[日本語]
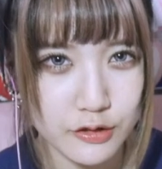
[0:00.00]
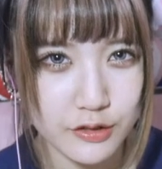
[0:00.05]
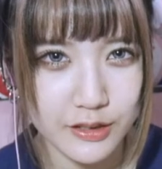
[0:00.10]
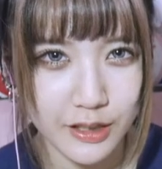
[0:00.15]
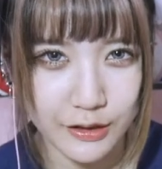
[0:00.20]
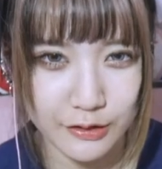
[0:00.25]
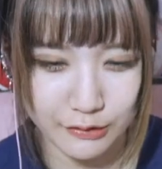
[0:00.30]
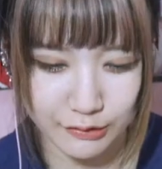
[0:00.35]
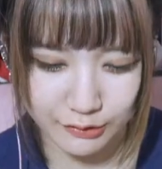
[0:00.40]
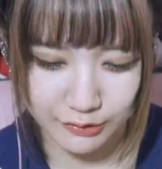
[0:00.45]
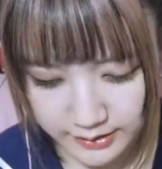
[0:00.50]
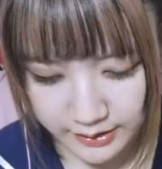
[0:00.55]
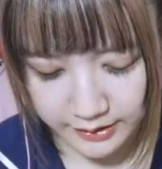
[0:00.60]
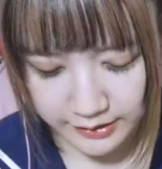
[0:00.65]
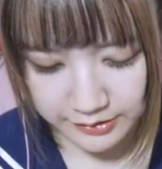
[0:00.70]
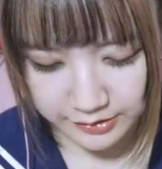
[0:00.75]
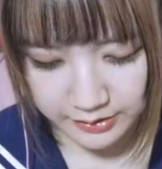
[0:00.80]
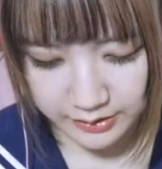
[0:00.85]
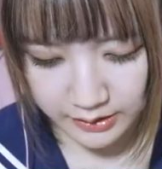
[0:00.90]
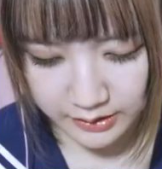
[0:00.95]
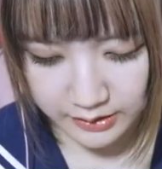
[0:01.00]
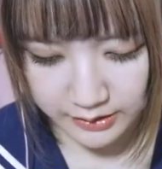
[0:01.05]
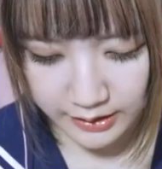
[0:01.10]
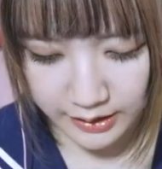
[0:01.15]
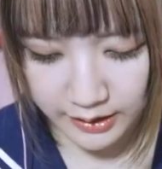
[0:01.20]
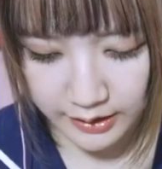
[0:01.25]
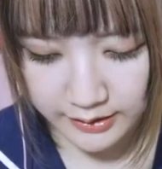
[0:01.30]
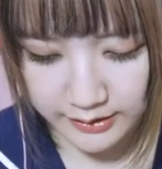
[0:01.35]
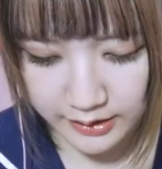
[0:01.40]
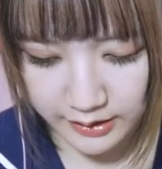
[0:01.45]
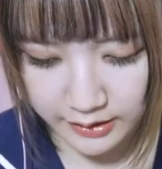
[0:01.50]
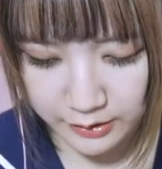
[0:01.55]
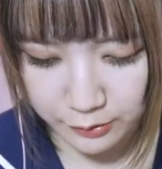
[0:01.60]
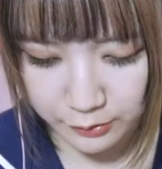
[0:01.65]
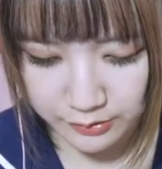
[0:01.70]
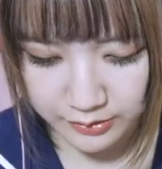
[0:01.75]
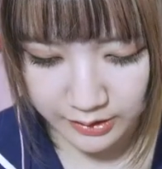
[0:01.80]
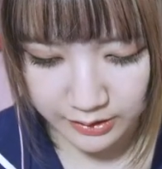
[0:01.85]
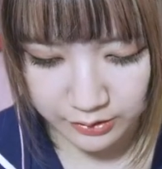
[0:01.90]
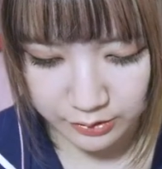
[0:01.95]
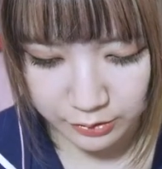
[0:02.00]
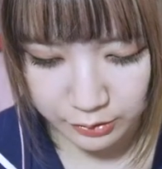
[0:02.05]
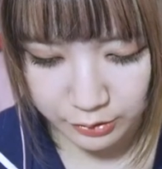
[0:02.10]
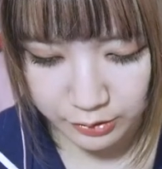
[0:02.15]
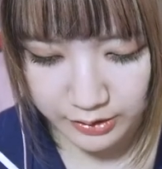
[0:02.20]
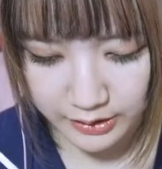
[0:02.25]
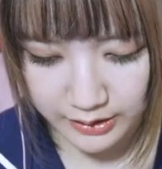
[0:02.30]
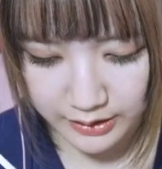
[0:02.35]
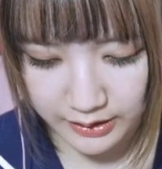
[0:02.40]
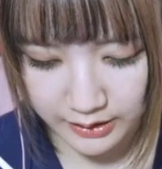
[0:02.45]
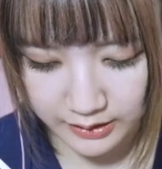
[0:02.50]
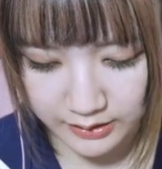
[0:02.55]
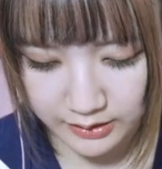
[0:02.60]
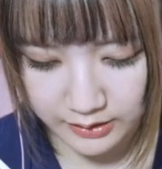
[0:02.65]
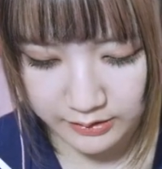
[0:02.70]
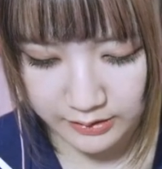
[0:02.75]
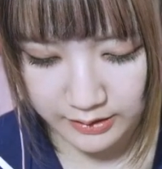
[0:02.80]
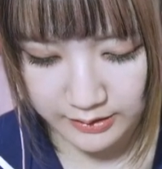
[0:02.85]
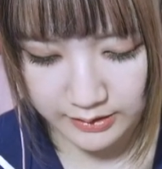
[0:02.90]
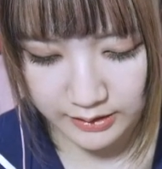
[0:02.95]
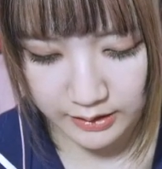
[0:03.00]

ごしたいよ。最初に出会いたい女の子を選んでくだ